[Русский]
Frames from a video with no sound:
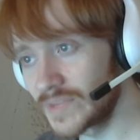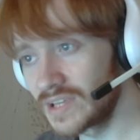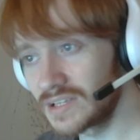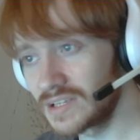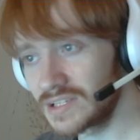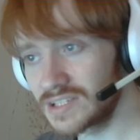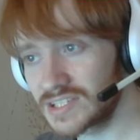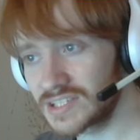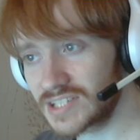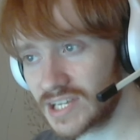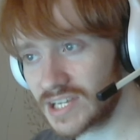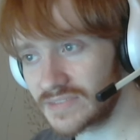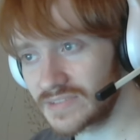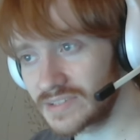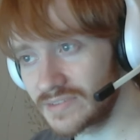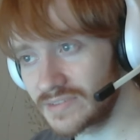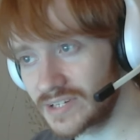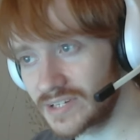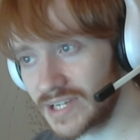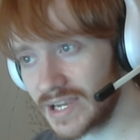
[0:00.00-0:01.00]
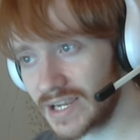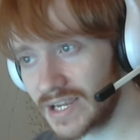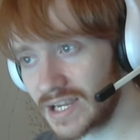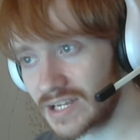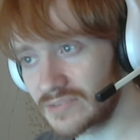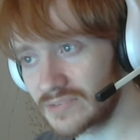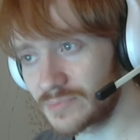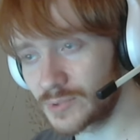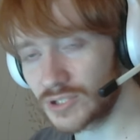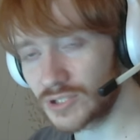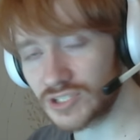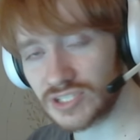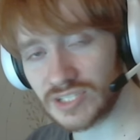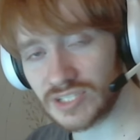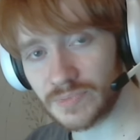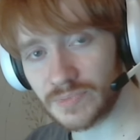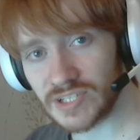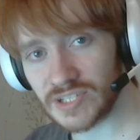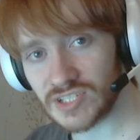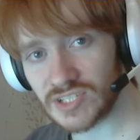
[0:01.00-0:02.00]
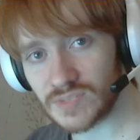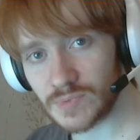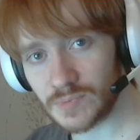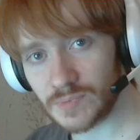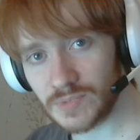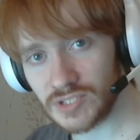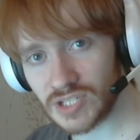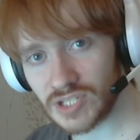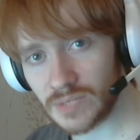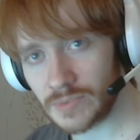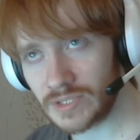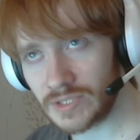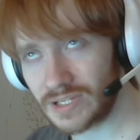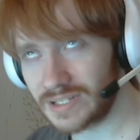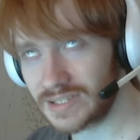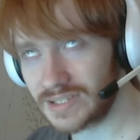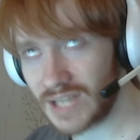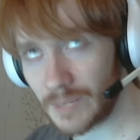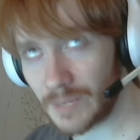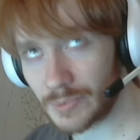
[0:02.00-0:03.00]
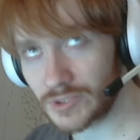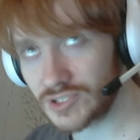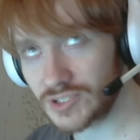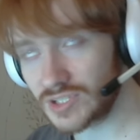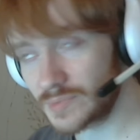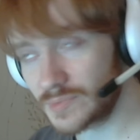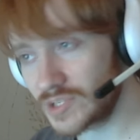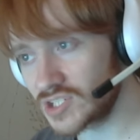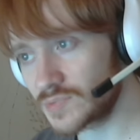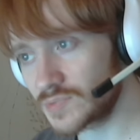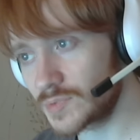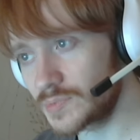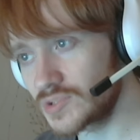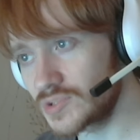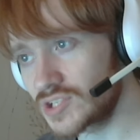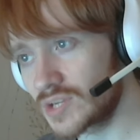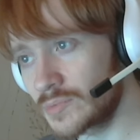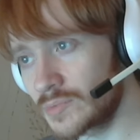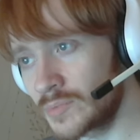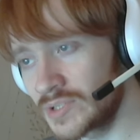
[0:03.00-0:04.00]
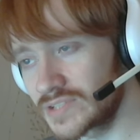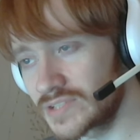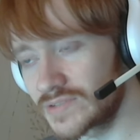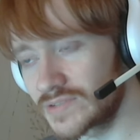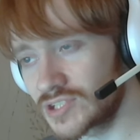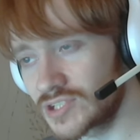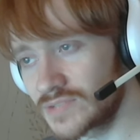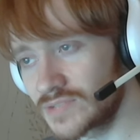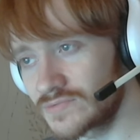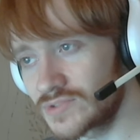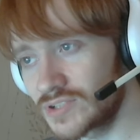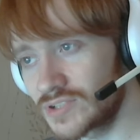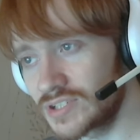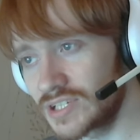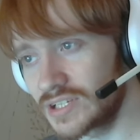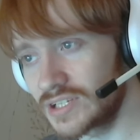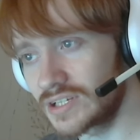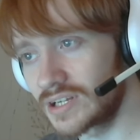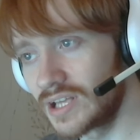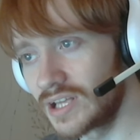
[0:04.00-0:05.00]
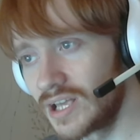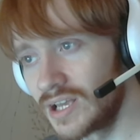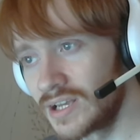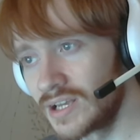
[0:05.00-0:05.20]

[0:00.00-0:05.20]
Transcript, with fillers: И 10 января, как и в прошлых матчах с подписчиками или на прошлых матчах с подписчиками, мы завершим все дело